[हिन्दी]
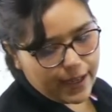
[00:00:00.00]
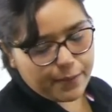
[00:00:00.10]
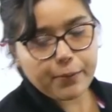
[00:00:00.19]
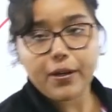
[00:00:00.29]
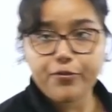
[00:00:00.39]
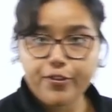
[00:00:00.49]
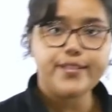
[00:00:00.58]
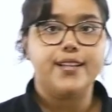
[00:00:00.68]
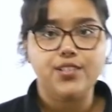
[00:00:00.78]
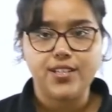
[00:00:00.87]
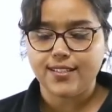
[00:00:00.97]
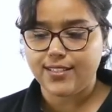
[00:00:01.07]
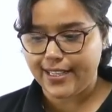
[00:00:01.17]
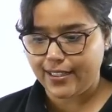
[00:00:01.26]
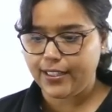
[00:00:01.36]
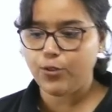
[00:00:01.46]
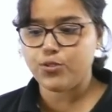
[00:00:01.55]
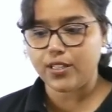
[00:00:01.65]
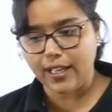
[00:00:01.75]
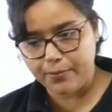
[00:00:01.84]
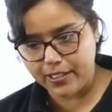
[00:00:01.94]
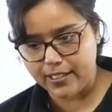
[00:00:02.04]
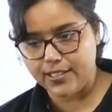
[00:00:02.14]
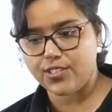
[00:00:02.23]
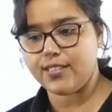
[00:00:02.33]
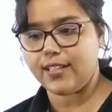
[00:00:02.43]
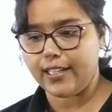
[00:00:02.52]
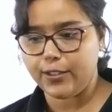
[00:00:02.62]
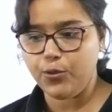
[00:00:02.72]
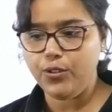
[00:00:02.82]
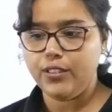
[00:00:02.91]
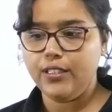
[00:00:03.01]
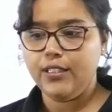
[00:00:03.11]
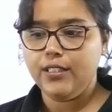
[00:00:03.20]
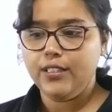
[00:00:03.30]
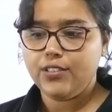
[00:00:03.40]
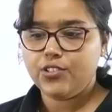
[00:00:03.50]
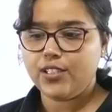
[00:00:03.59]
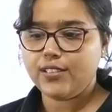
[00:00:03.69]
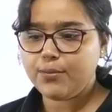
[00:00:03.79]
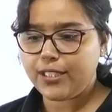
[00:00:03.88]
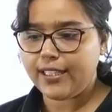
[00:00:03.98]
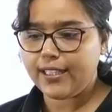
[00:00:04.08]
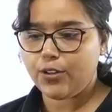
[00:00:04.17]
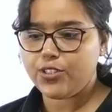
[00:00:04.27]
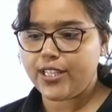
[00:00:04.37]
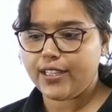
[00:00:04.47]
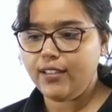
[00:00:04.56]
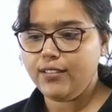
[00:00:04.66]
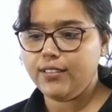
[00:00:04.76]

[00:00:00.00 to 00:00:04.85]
है आप एक बार फिर से अच्छे से चेक करिए हो सकता है आपने गलत चीज़ें डाली हूँ जल्दी से बताइए क्या हो जाएगा